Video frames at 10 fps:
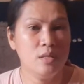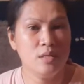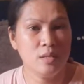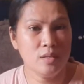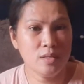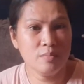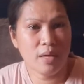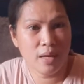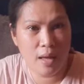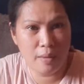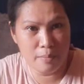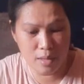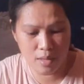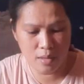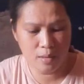Since
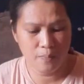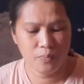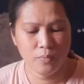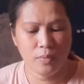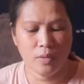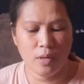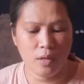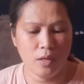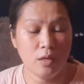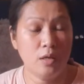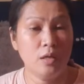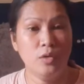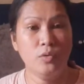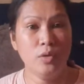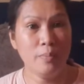marami, uh,
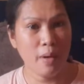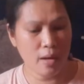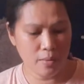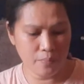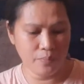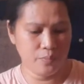yung iba